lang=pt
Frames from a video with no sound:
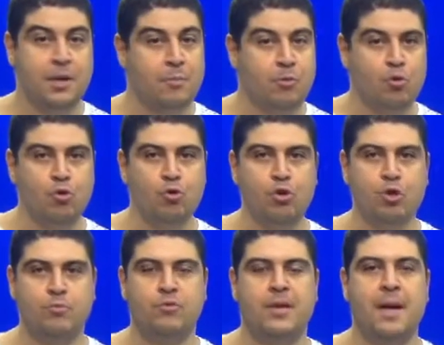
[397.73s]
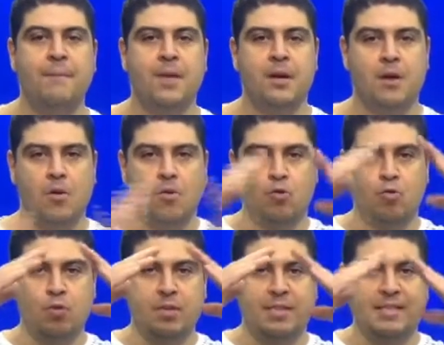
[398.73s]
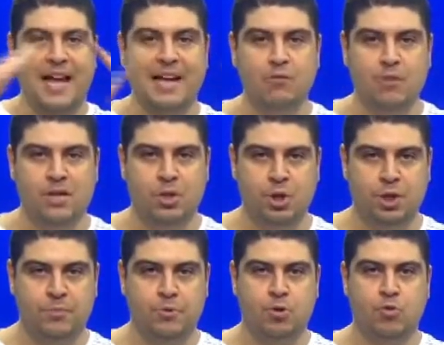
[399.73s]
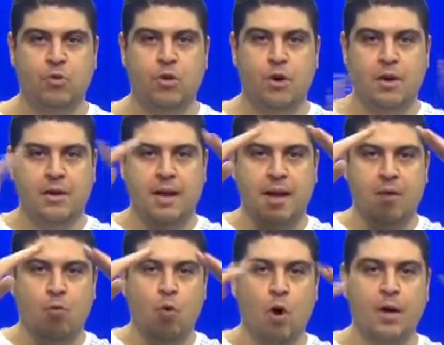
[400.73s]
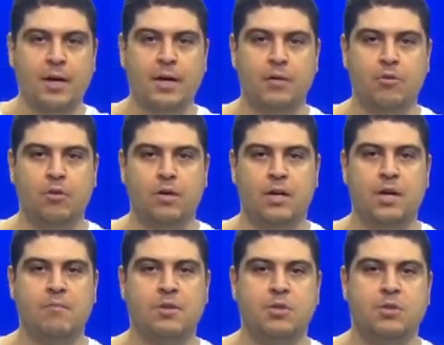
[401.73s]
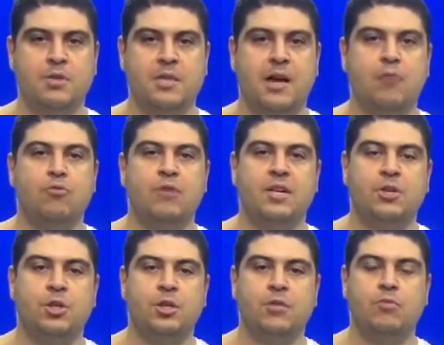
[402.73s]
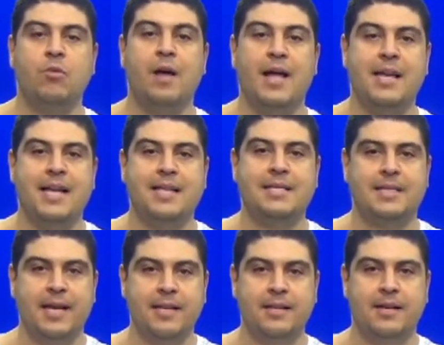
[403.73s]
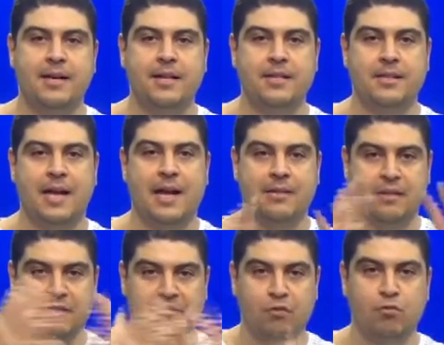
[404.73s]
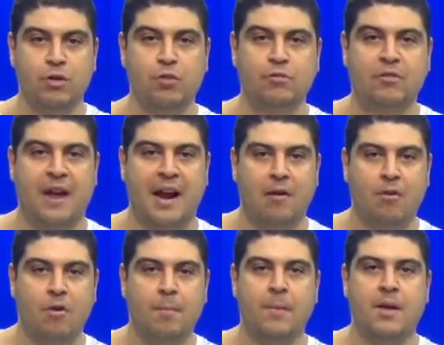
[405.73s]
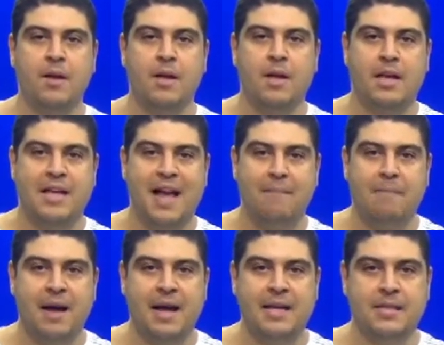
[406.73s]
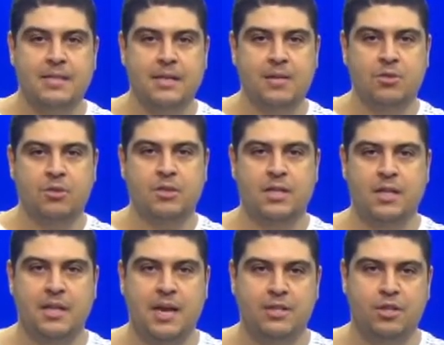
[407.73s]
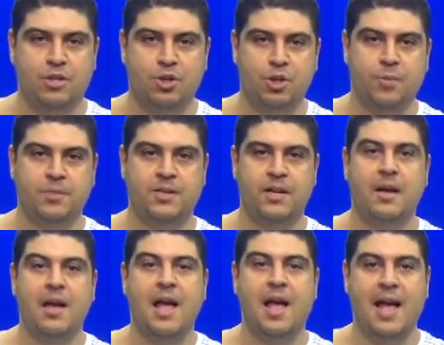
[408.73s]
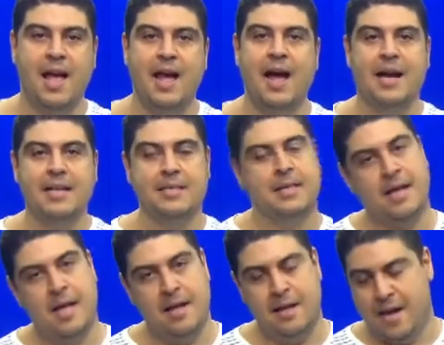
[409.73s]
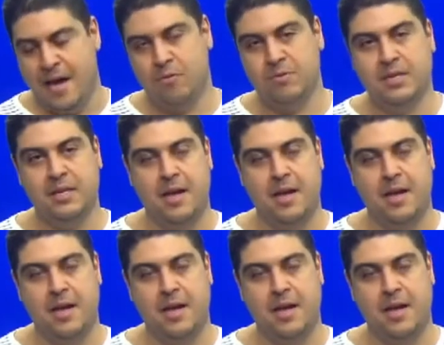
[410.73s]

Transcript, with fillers: E por último, né, o Estado egípcio, né, o organograma social do Egito, ele é centralizado na figura do faraó. E a base da sociedade egípcia é, a, é, é, o,